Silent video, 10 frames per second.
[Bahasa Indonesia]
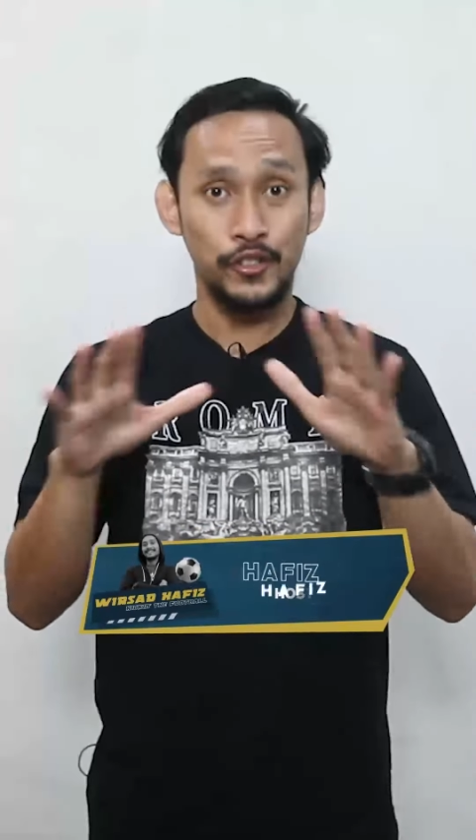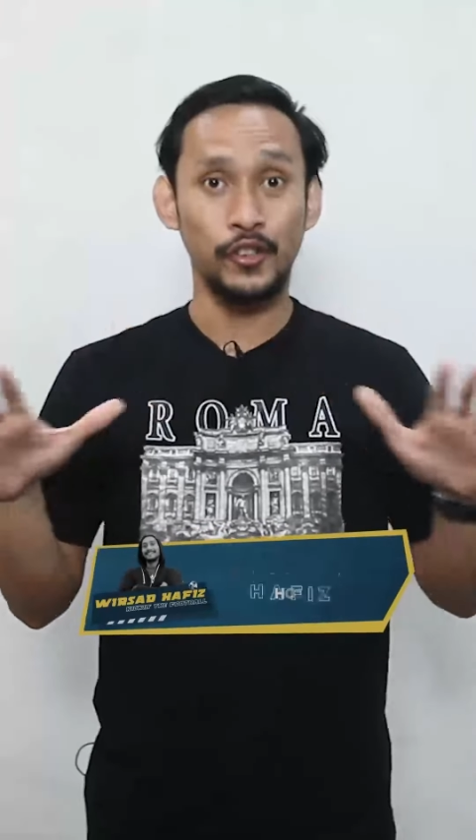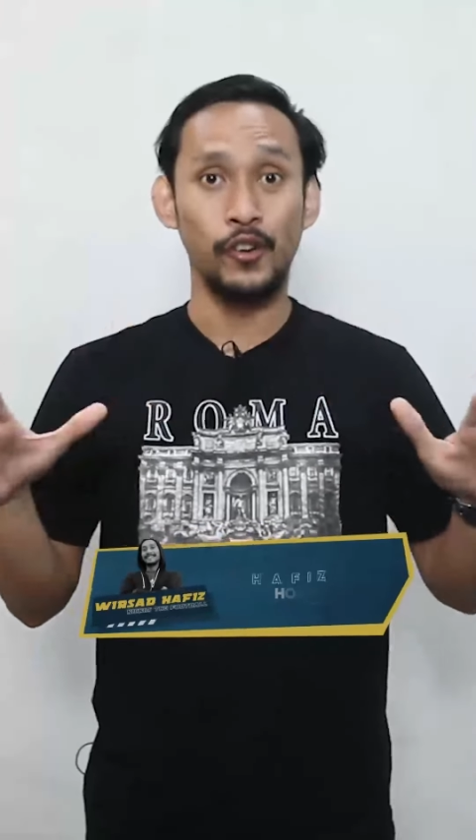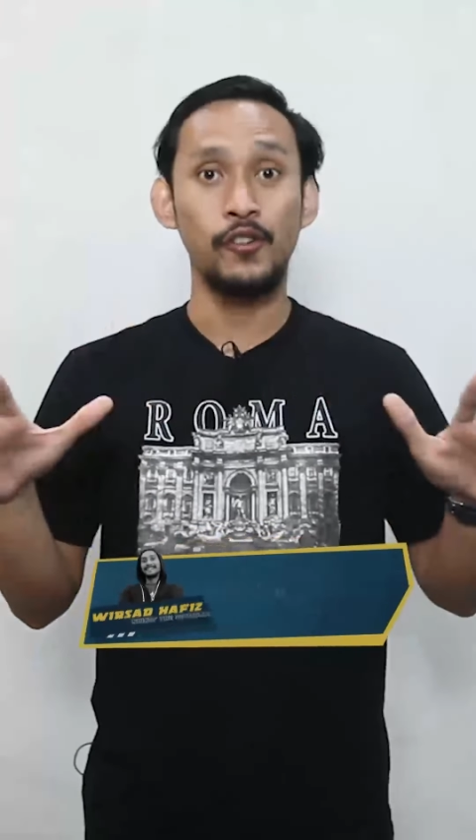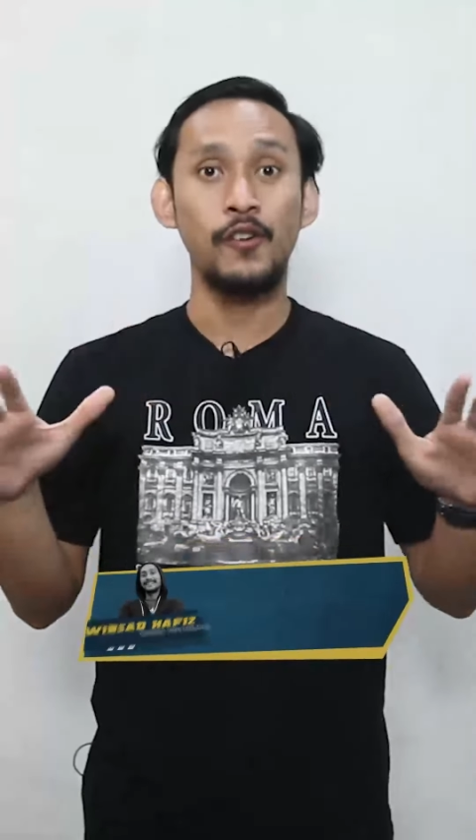
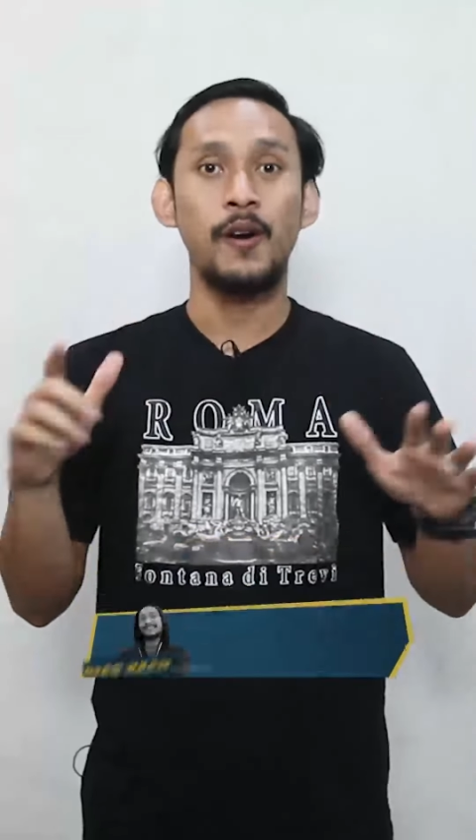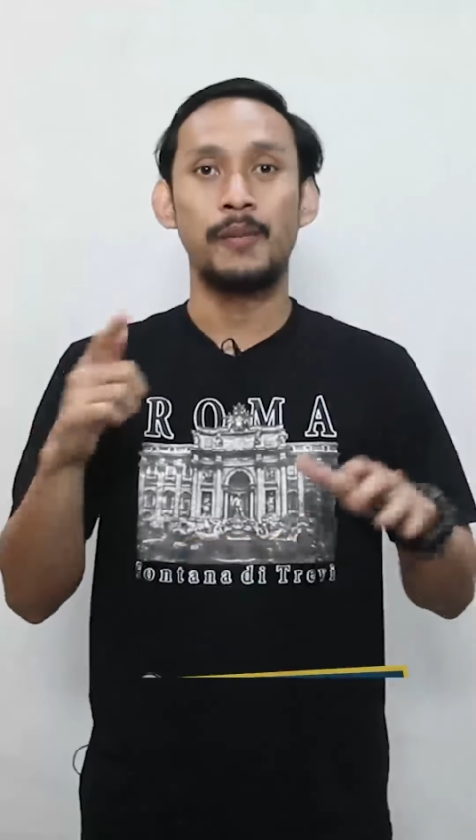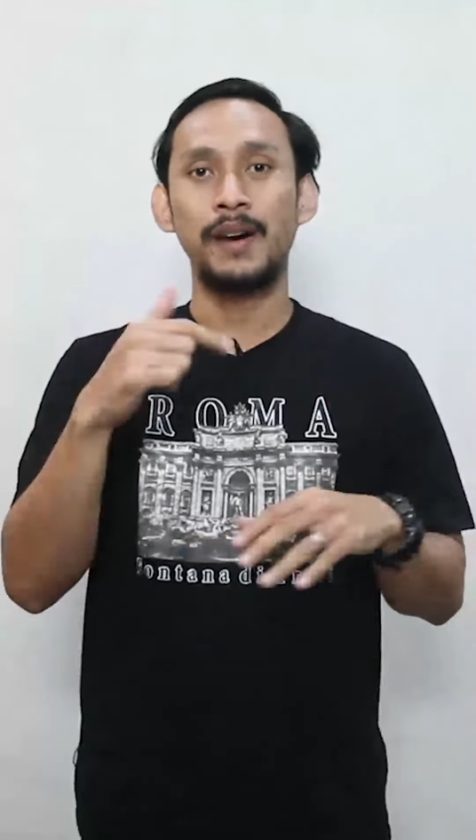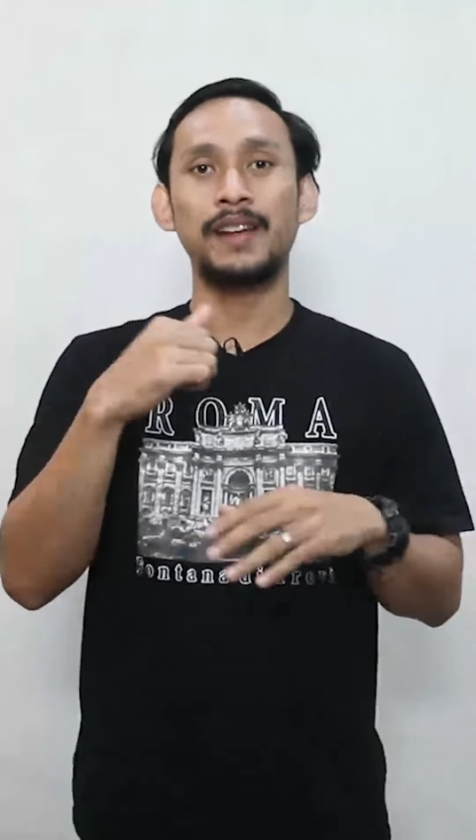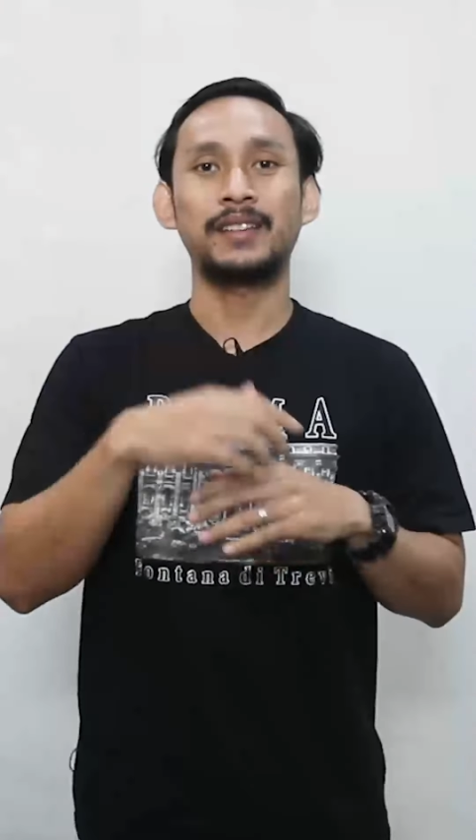So,
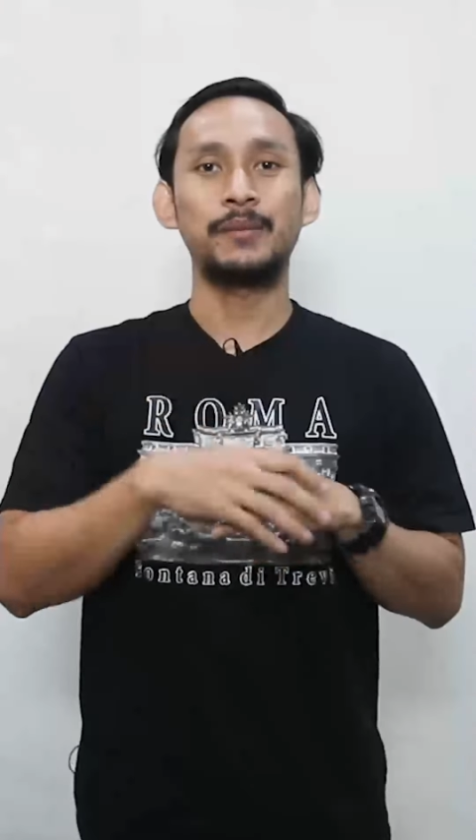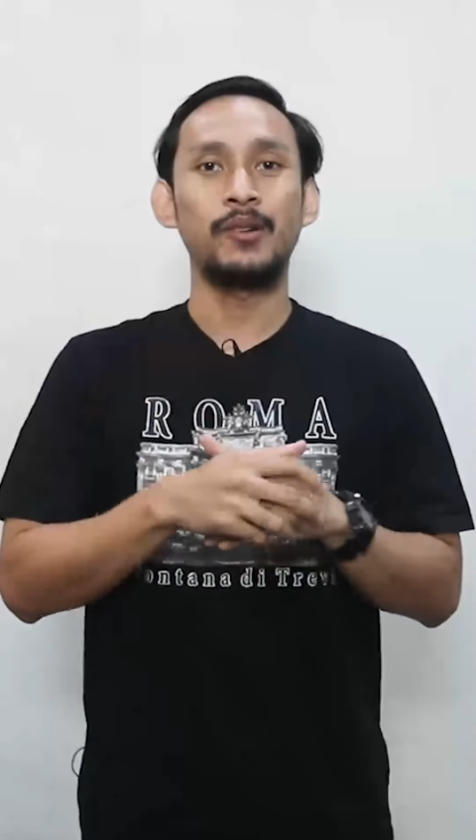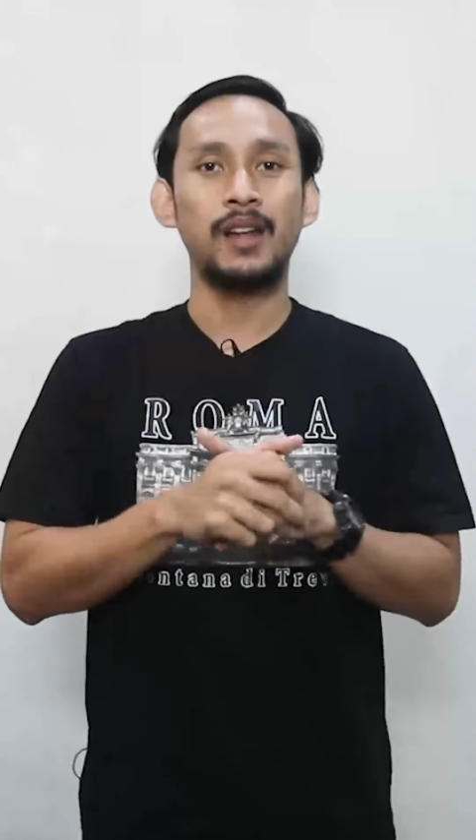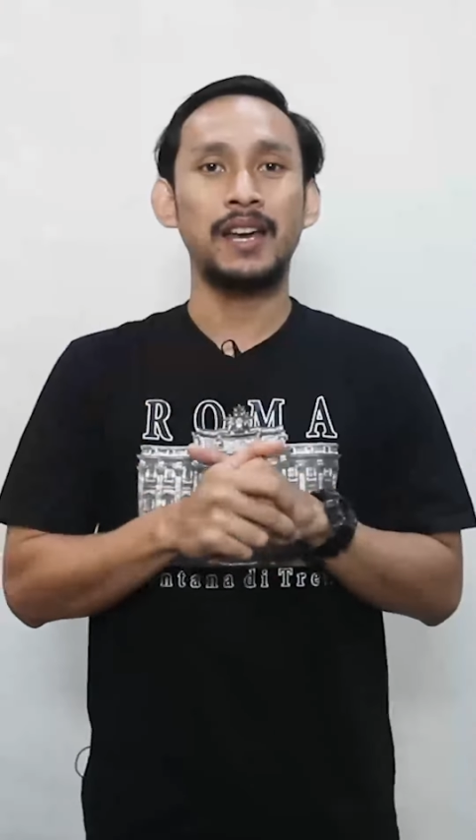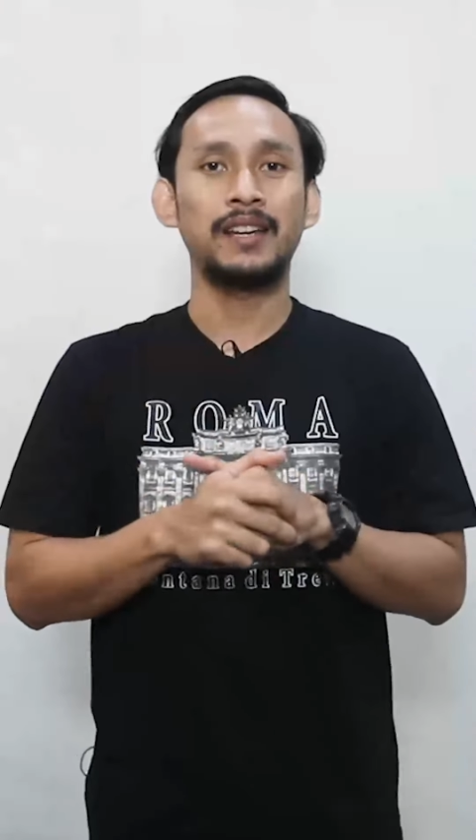mari kita
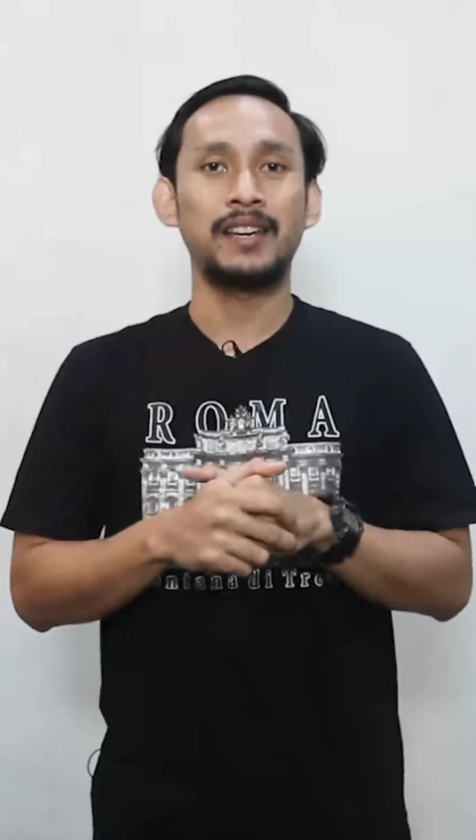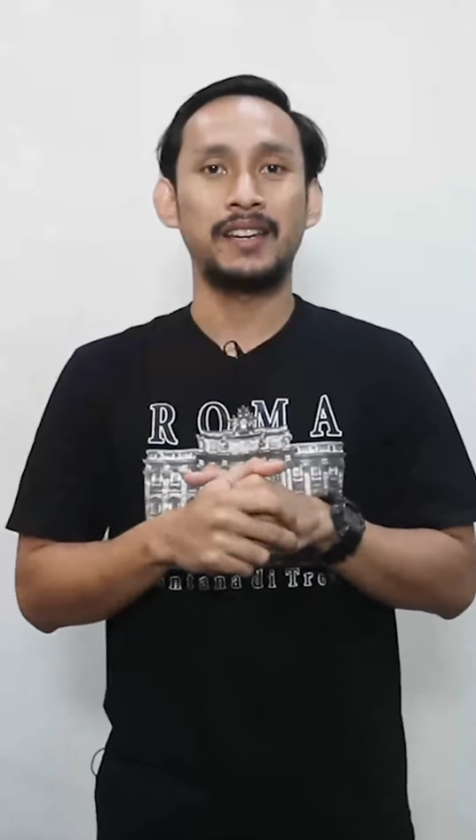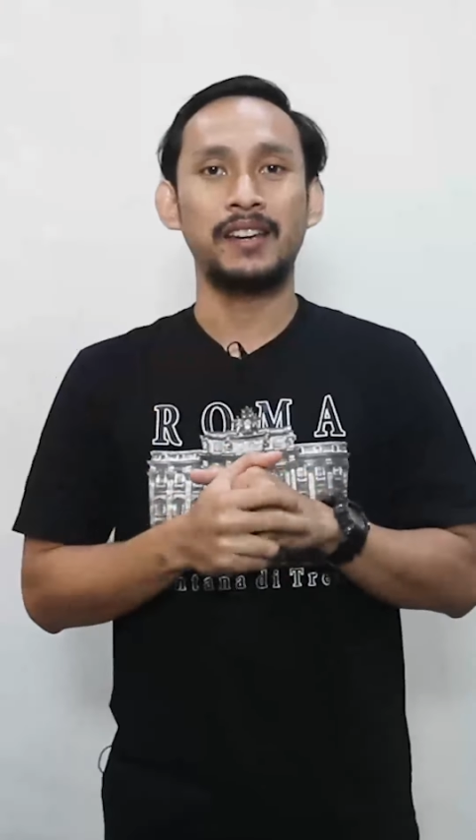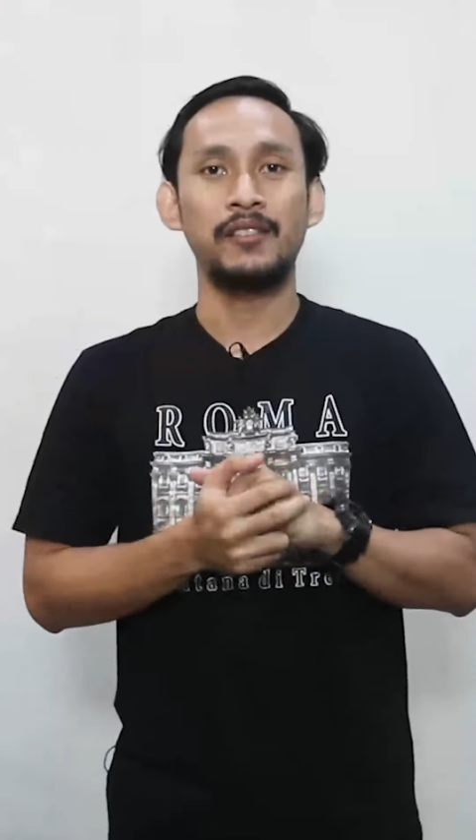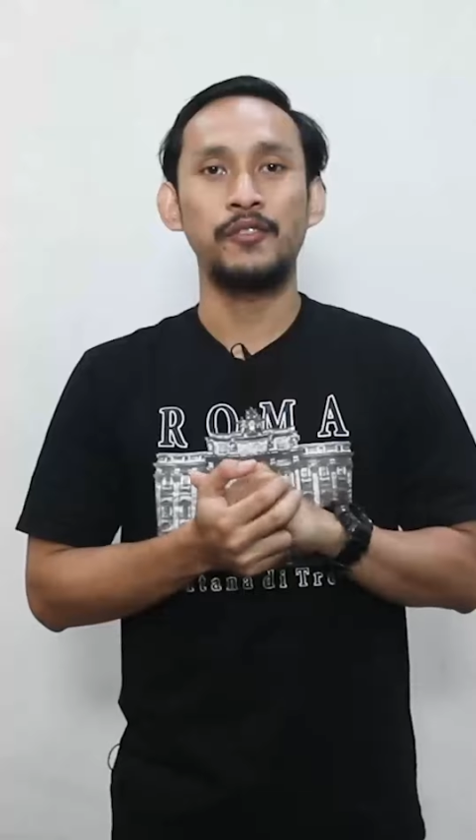mulai Kicking the